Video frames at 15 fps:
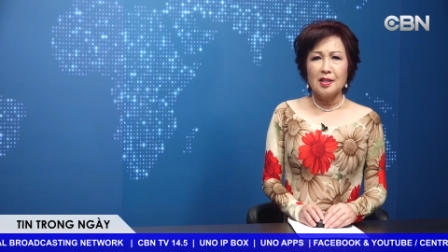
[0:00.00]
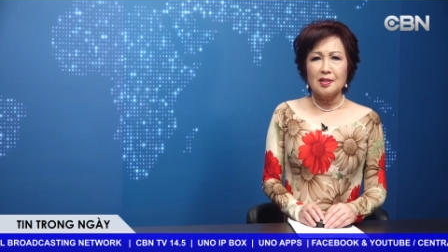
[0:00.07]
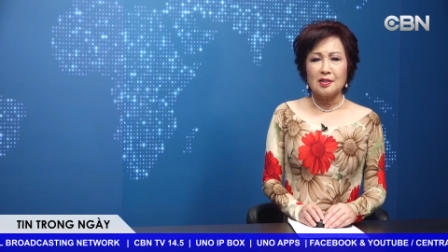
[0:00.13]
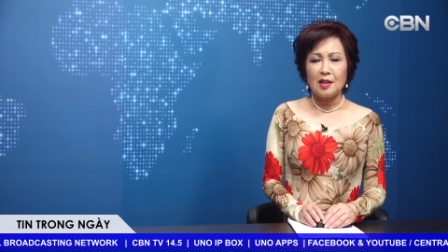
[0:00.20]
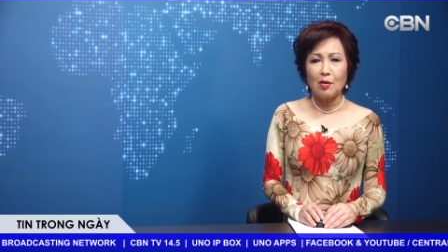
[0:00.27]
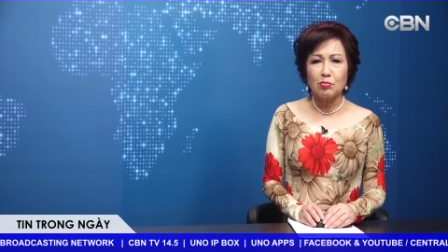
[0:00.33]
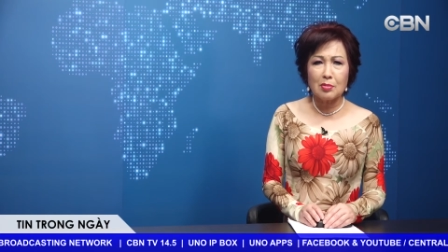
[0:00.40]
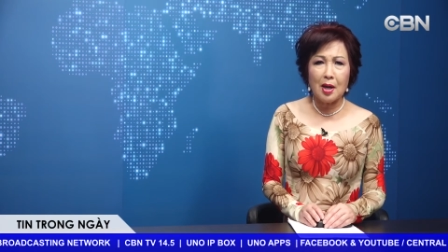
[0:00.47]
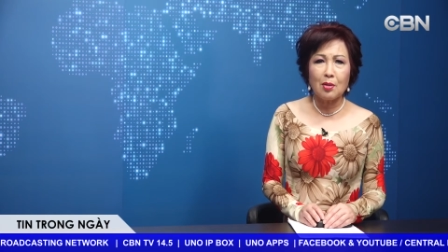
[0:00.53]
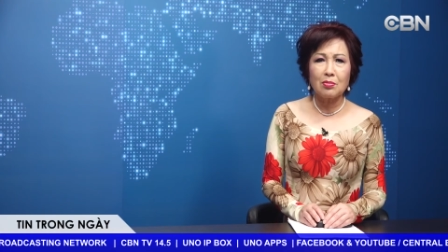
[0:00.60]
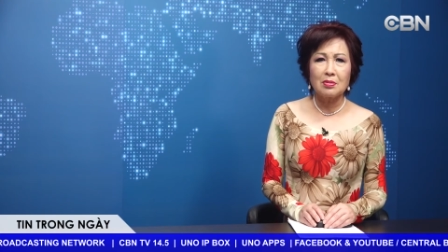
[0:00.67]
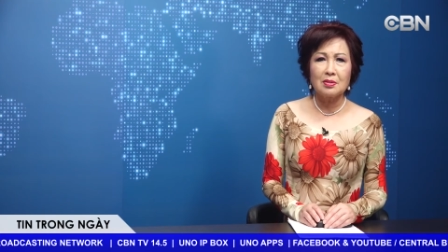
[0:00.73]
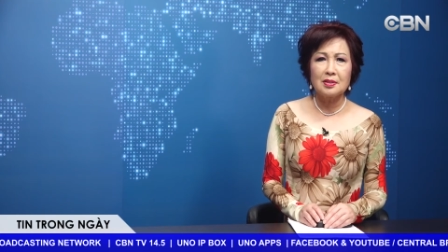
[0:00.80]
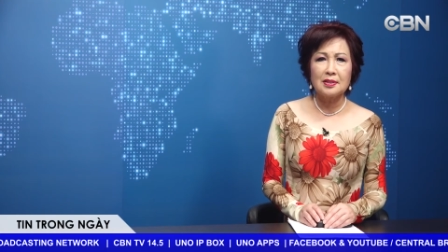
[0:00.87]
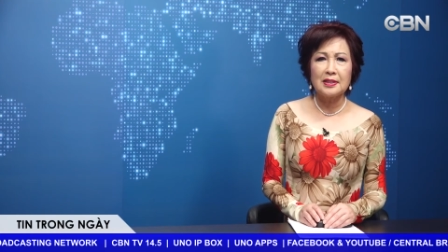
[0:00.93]
Thống đốc
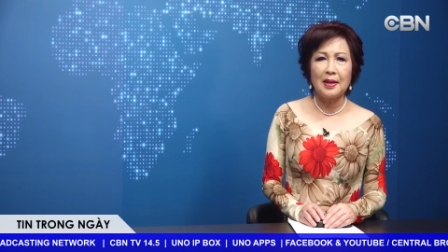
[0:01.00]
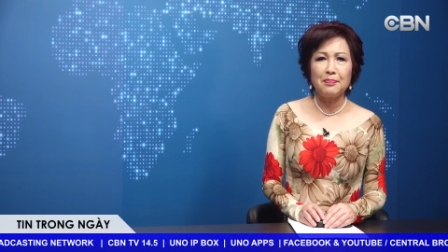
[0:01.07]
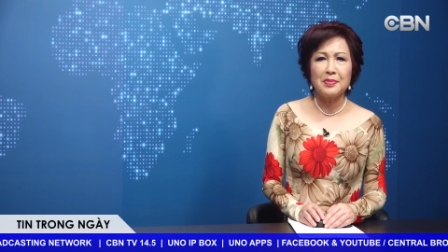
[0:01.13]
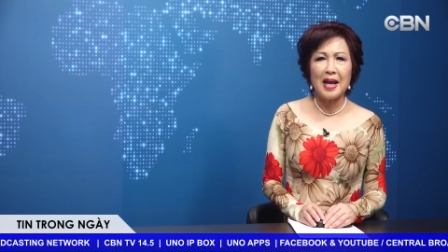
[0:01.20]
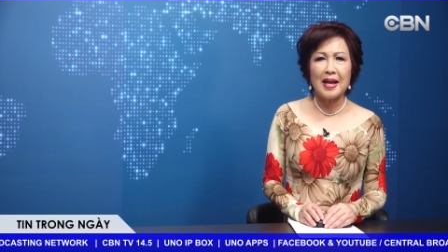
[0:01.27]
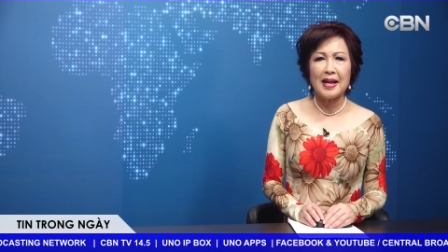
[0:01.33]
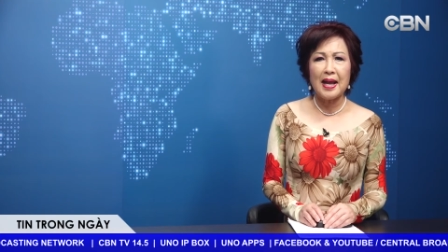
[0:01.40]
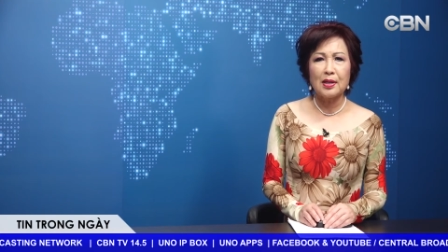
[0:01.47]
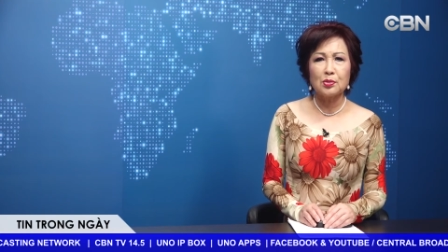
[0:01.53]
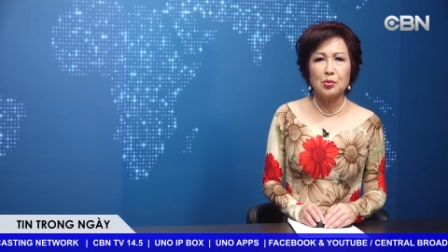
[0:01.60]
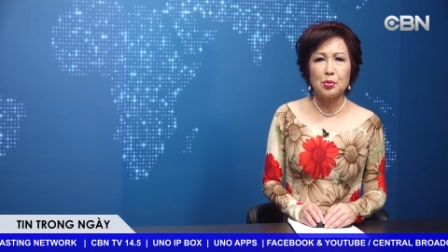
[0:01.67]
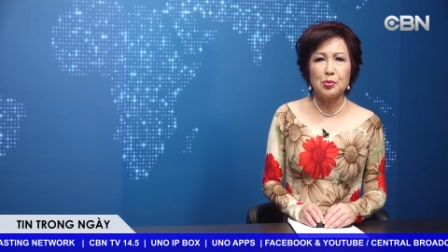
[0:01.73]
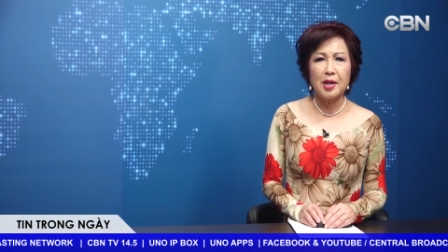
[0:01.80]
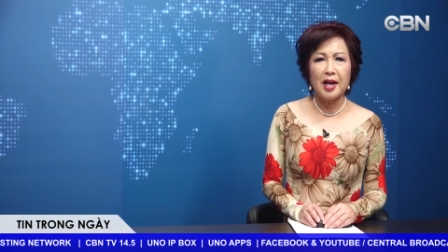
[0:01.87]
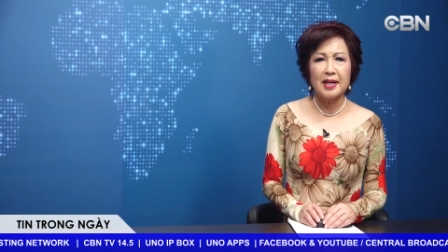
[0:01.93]
cấm các hàng
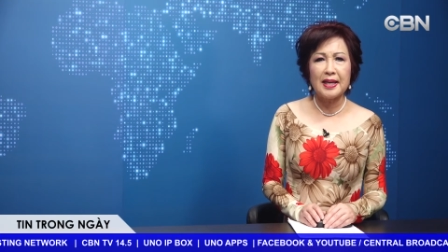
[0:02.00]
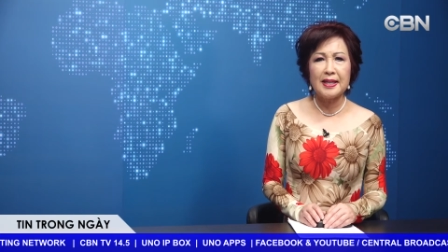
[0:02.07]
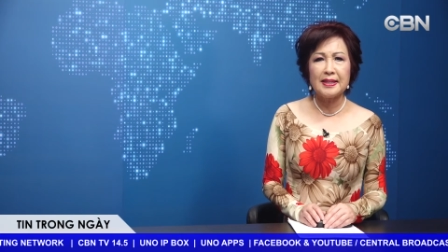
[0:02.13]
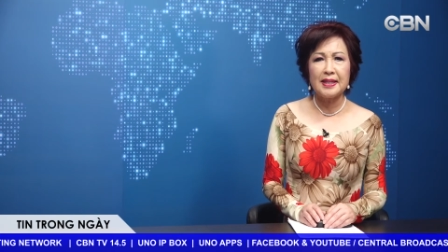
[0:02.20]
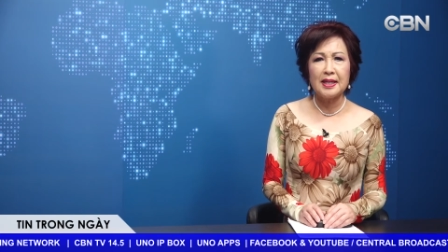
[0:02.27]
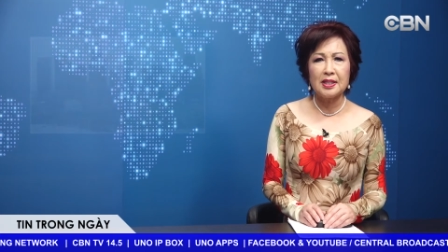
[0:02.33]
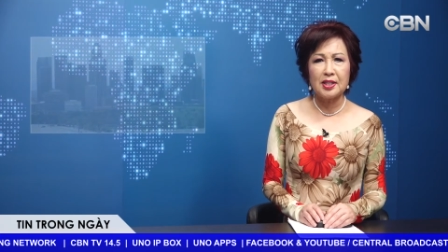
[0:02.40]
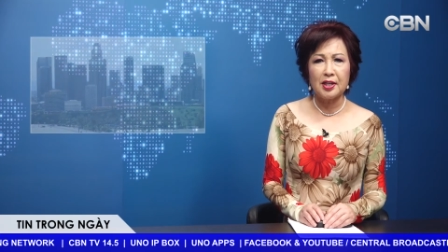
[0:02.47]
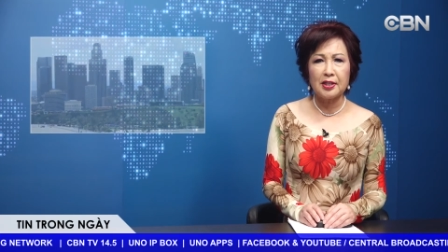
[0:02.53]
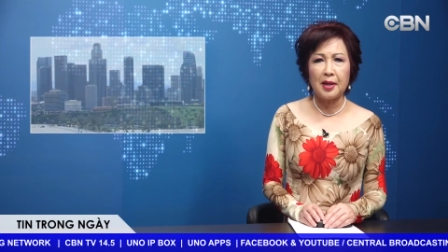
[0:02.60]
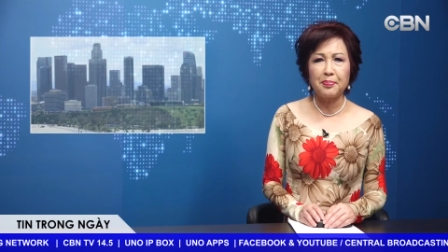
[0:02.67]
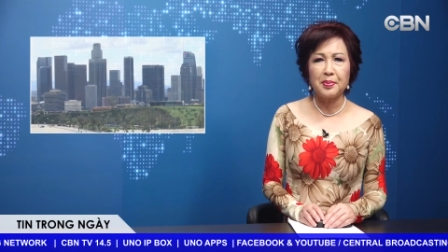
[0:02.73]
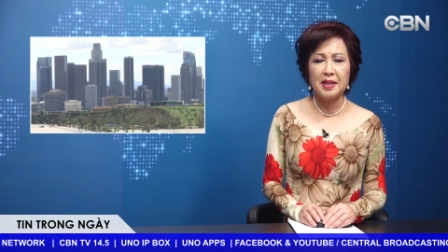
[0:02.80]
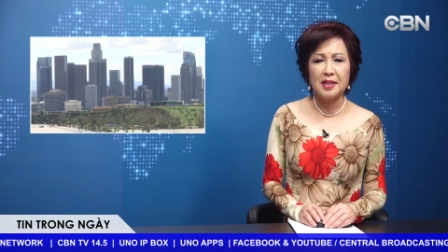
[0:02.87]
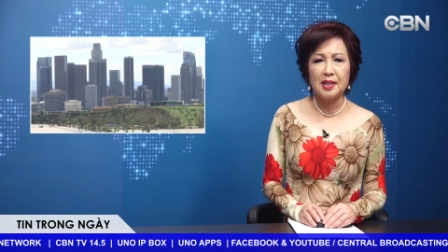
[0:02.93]
thu nợ lấy tiền trợ cấp
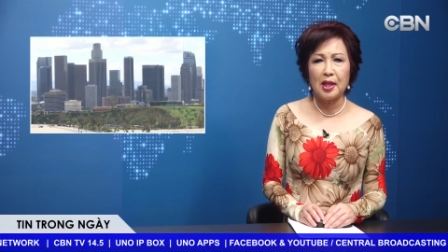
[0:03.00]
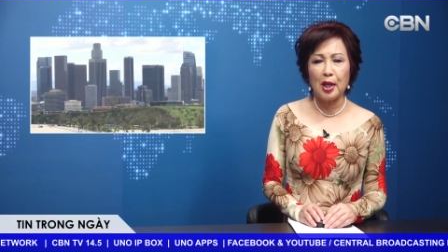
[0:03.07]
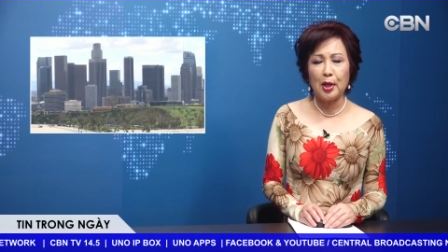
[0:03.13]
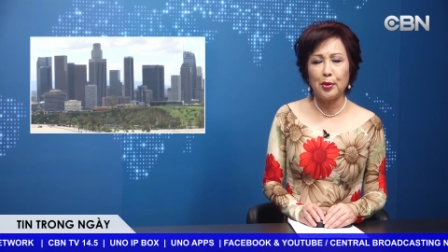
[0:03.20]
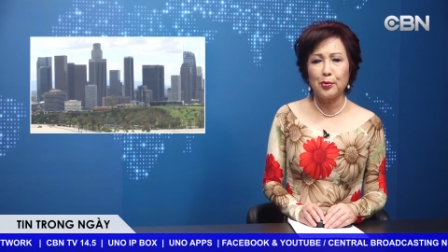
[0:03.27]
kinh tế